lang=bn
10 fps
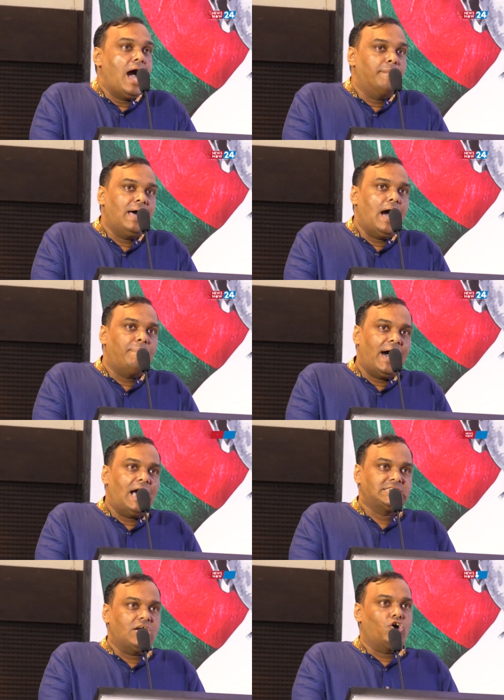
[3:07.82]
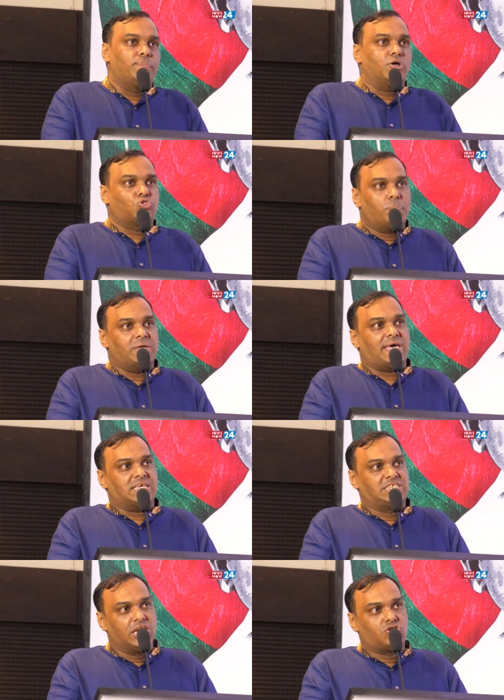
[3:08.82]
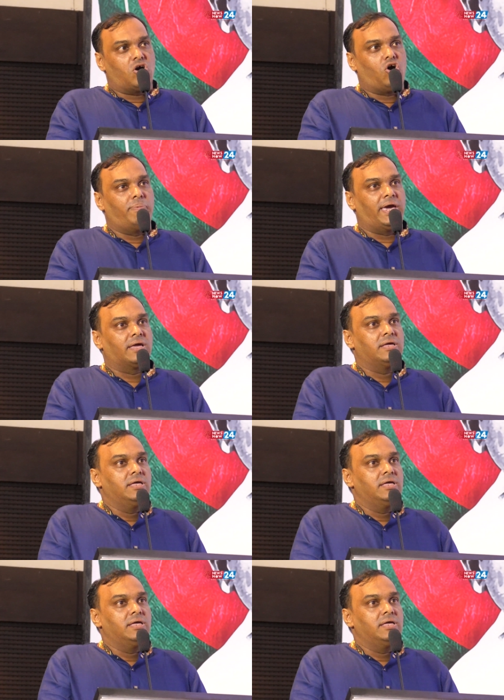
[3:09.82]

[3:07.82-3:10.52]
আমরা আবার আশা করব তোমরা যারা শিক্ষক হবে